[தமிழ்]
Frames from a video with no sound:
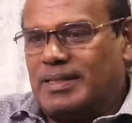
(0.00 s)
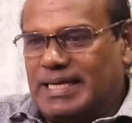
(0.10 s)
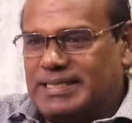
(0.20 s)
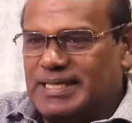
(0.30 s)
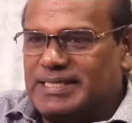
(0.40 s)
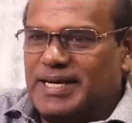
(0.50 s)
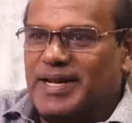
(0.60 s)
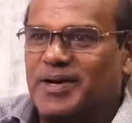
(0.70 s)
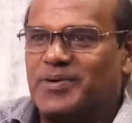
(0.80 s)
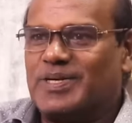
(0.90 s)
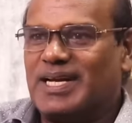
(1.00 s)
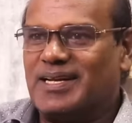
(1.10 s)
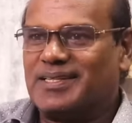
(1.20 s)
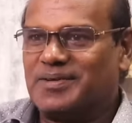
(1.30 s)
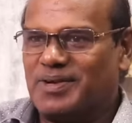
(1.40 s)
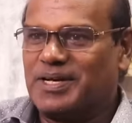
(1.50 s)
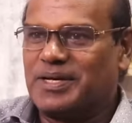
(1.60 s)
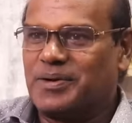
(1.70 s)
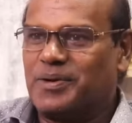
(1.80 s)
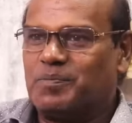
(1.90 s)
தேசிய ஜன கூட்டணியிலிருந்து
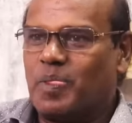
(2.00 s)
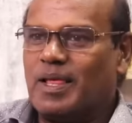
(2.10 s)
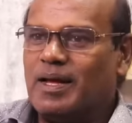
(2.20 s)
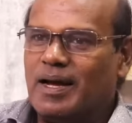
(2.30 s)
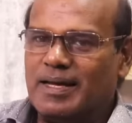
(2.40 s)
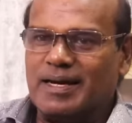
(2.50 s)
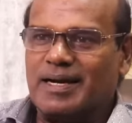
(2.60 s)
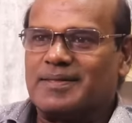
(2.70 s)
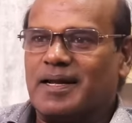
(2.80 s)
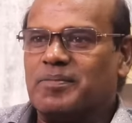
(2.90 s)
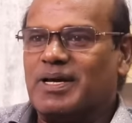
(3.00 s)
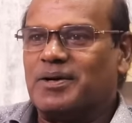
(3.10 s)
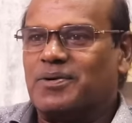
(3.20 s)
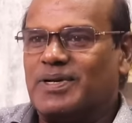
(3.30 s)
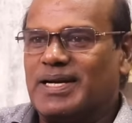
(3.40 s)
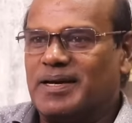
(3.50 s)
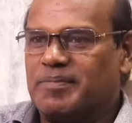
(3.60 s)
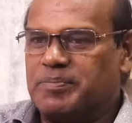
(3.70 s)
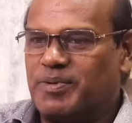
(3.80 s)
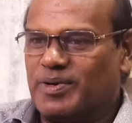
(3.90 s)
விலகுகிறோம் எங்கள் தலைமையில கூட்டணி
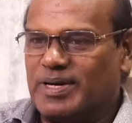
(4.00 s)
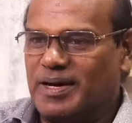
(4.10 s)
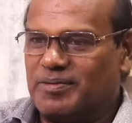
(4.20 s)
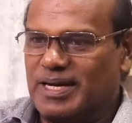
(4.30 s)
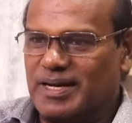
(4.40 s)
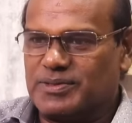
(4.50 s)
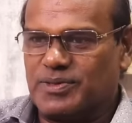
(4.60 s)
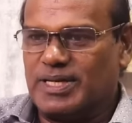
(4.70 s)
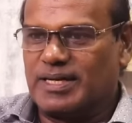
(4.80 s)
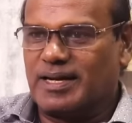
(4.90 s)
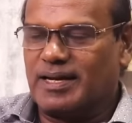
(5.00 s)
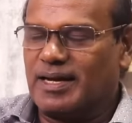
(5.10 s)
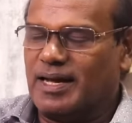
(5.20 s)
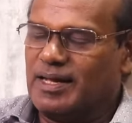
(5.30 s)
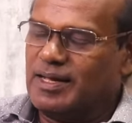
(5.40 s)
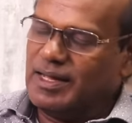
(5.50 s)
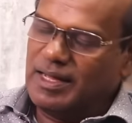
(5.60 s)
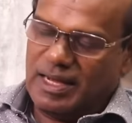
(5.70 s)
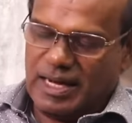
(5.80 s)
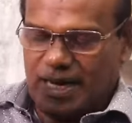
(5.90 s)
அமைப்போம்னு அவங்க சொல்லியிருக்கிறாங்க
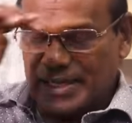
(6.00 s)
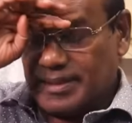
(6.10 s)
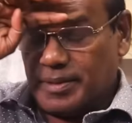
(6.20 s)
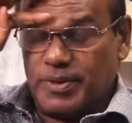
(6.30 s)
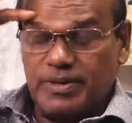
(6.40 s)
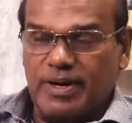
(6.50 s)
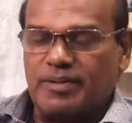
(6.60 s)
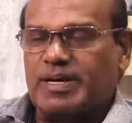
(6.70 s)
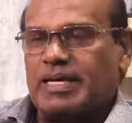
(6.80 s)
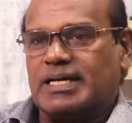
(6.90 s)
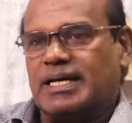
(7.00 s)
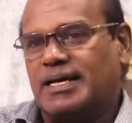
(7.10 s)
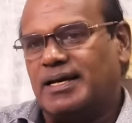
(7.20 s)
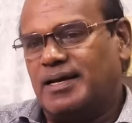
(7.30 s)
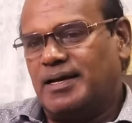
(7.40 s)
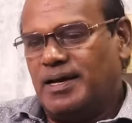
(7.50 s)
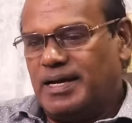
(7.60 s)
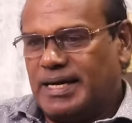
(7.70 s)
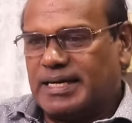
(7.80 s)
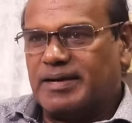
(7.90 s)
இந்த முடிவு அவங்களுக்கு
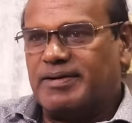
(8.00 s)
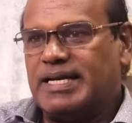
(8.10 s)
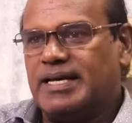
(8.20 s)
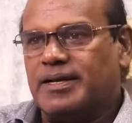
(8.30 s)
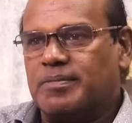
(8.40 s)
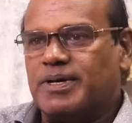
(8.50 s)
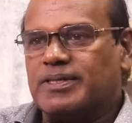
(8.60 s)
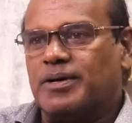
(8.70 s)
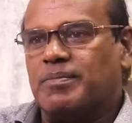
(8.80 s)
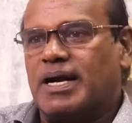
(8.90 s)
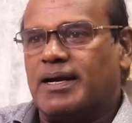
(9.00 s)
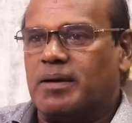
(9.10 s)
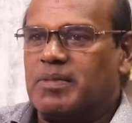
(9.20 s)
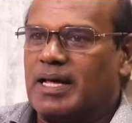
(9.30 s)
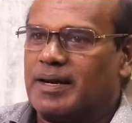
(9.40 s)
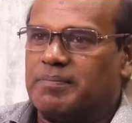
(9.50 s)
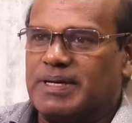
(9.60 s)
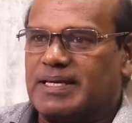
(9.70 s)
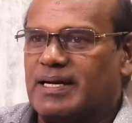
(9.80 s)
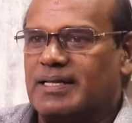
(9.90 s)
எடுக்க வேண்டிய நிர்பந்தம் அண்ணாமலை ரொம்ப
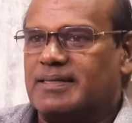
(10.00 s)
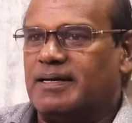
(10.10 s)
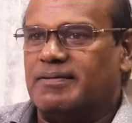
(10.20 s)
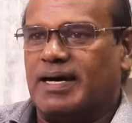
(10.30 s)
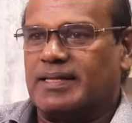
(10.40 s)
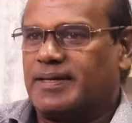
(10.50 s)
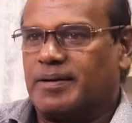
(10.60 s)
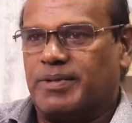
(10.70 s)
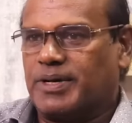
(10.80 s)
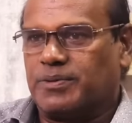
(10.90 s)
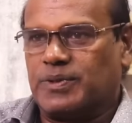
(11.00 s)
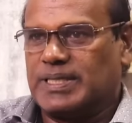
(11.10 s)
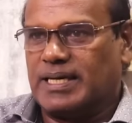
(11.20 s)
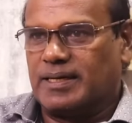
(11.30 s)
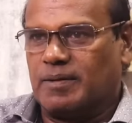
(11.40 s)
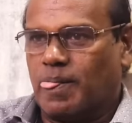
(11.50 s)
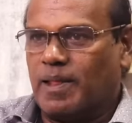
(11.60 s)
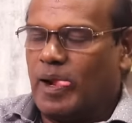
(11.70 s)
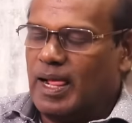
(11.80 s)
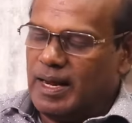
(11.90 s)
தெள்ள தெளிவாக திறம்பட கொடுத்தாரு
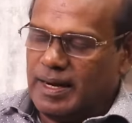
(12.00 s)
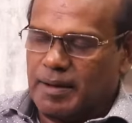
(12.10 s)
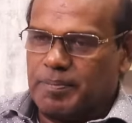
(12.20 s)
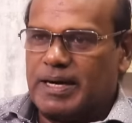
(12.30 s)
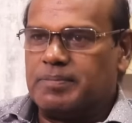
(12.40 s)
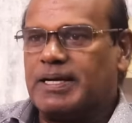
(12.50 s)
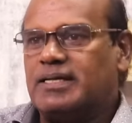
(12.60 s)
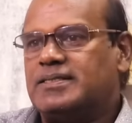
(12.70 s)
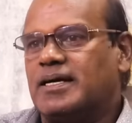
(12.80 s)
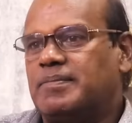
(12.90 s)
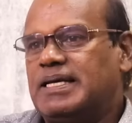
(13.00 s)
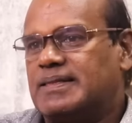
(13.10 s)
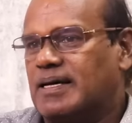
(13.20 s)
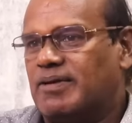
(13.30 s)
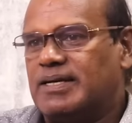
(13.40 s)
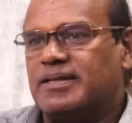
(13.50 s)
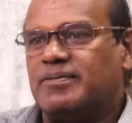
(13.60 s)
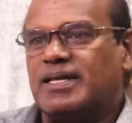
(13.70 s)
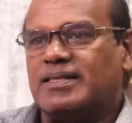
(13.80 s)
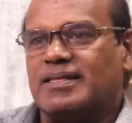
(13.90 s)
எடப்பாடி பழனிசாமி தவழ்ந்து
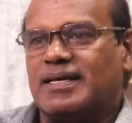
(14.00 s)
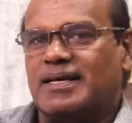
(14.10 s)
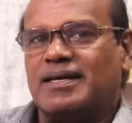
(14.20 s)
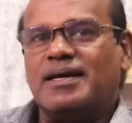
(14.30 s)
விழுந்து